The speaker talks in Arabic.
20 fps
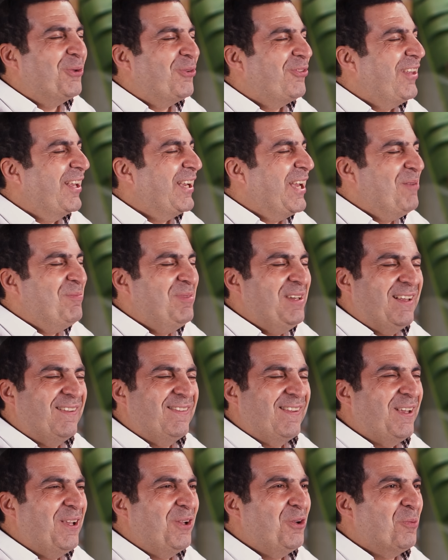يستجاب ليك
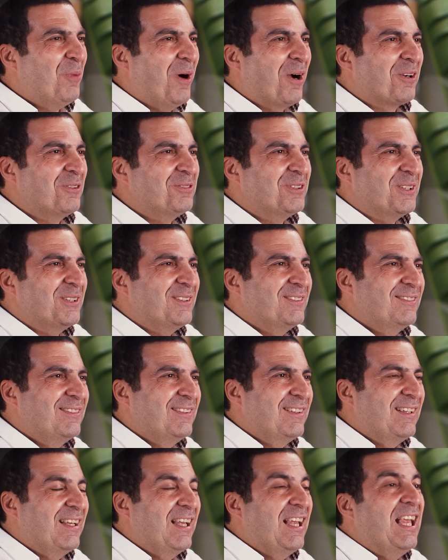زي يوم عرفة
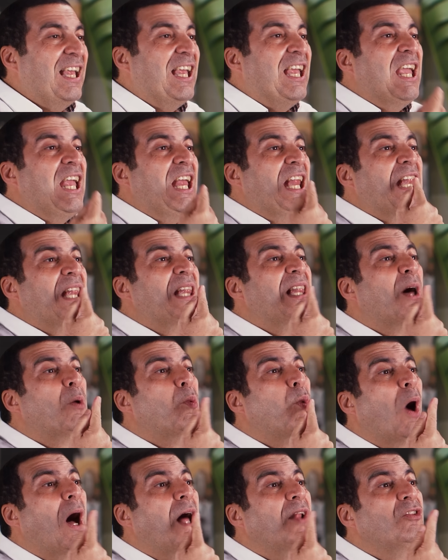
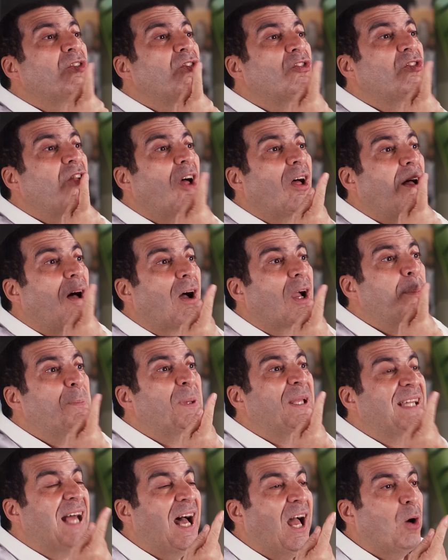لو أنطقك
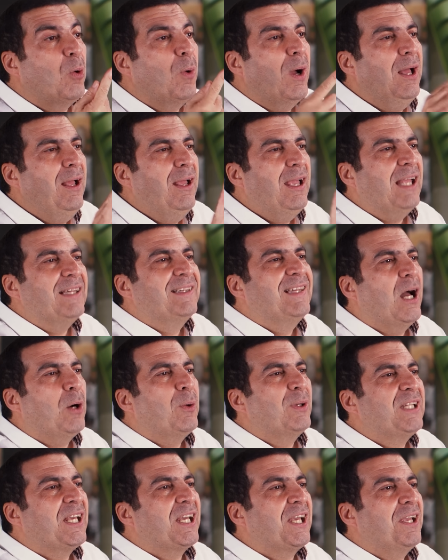بدعوة
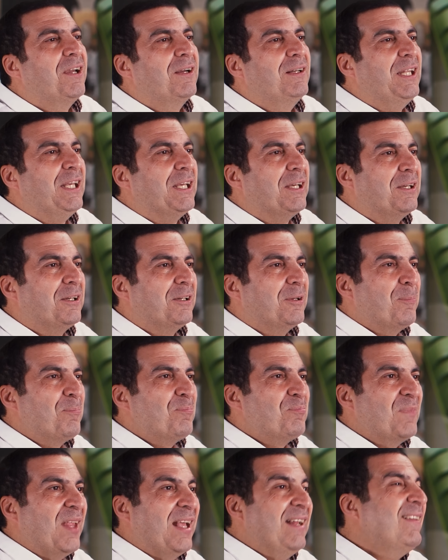الدعوة دي خير ليك
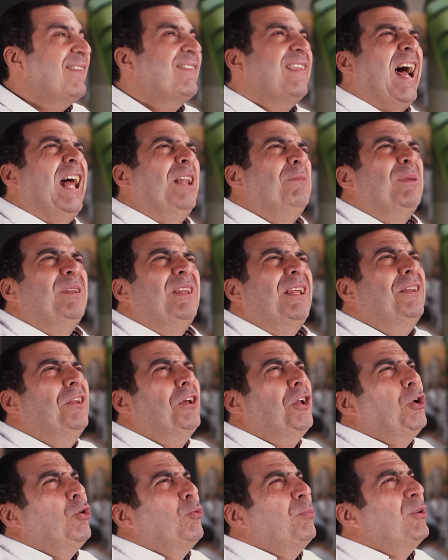انت ساعات
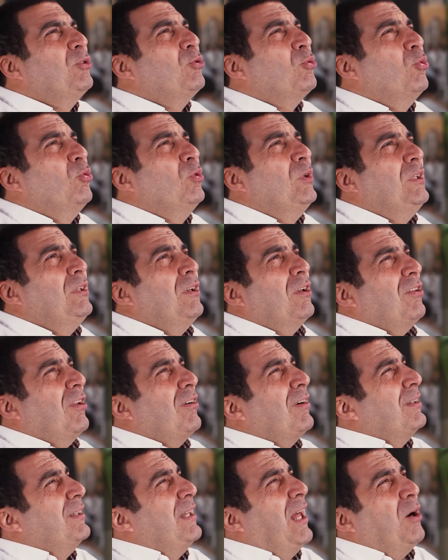بتدعي وبتقول يا
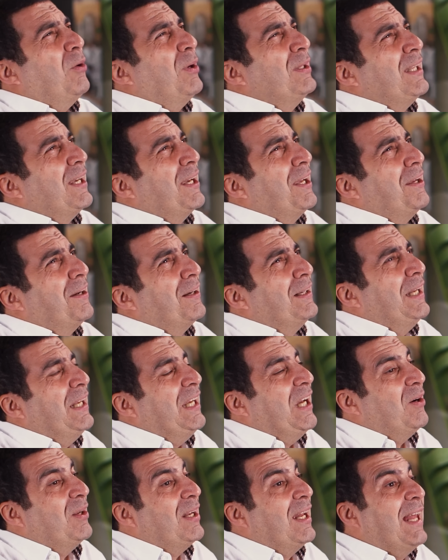ترى الدعوه دي خير
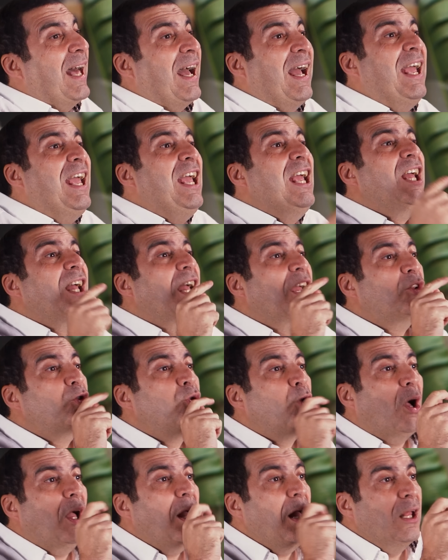ليا ولا لا
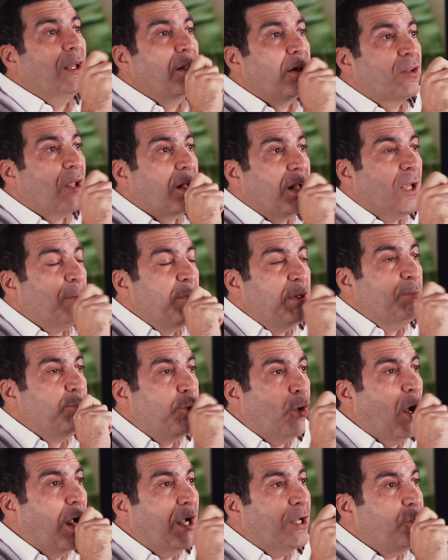الدعاء اللي طالع من
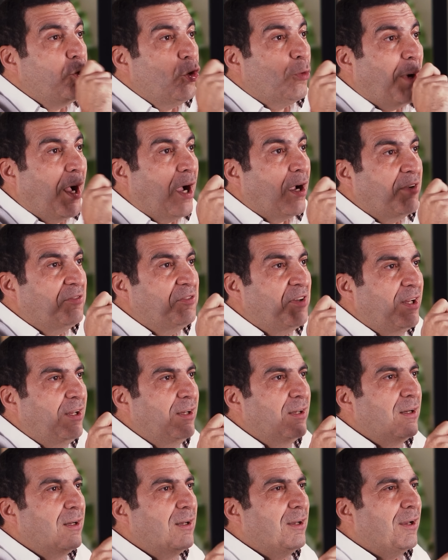بقك يوم عرفه
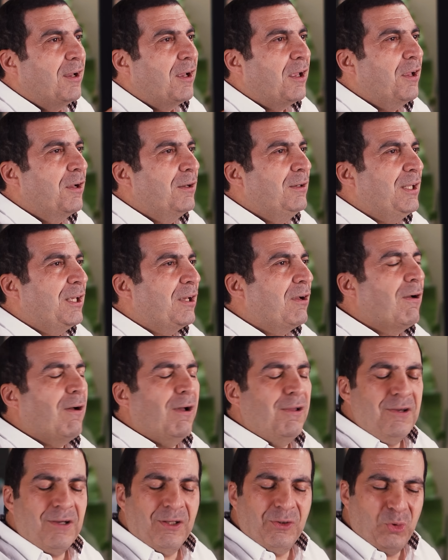خير ليك
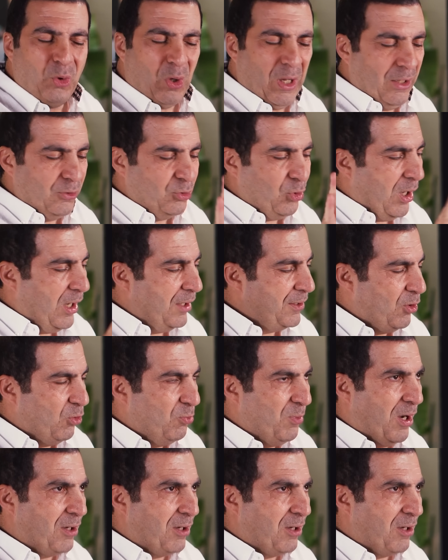خير الدعاء دعاء يوم